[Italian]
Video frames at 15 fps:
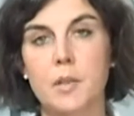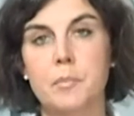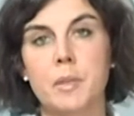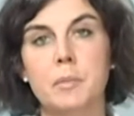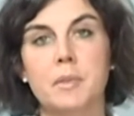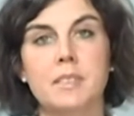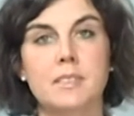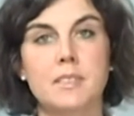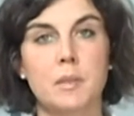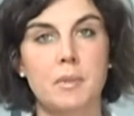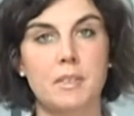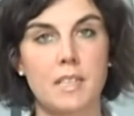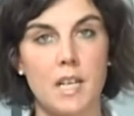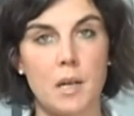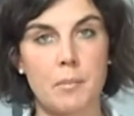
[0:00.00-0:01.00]
le prime
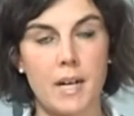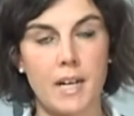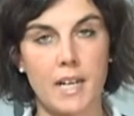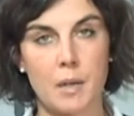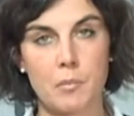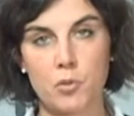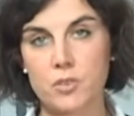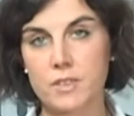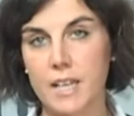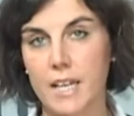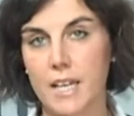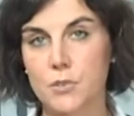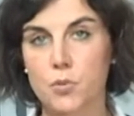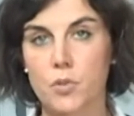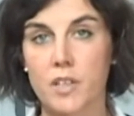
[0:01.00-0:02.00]
stime della Banca
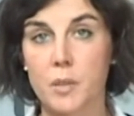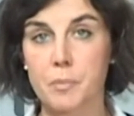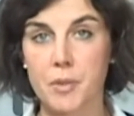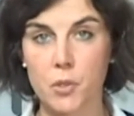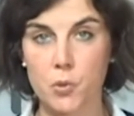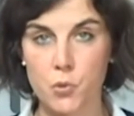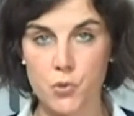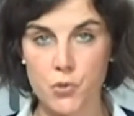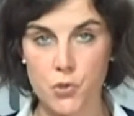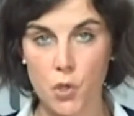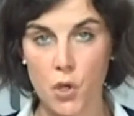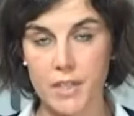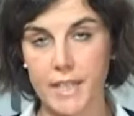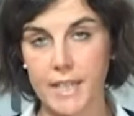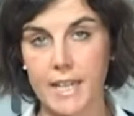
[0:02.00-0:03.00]
Mondiale sulle
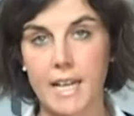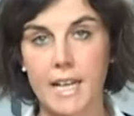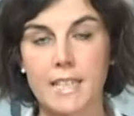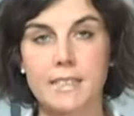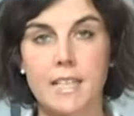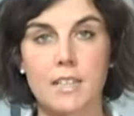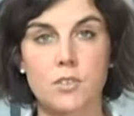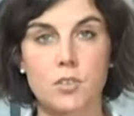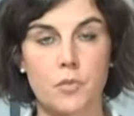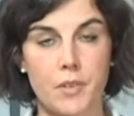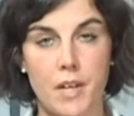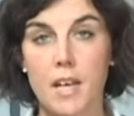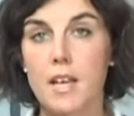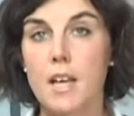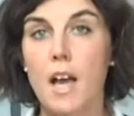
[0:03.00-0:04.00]
ripercussioni che la
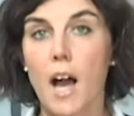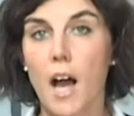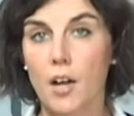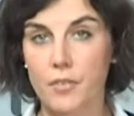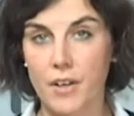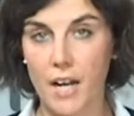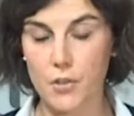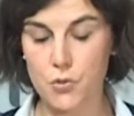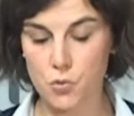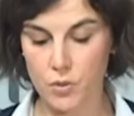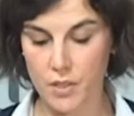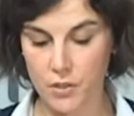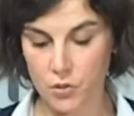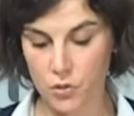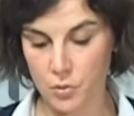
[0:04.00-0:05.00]
catastrofe avrà
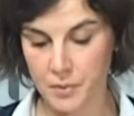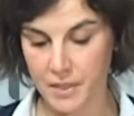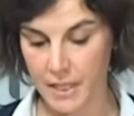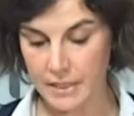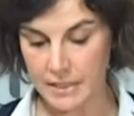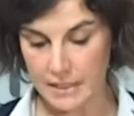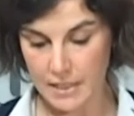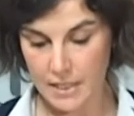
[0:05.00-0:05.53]
sull'economia.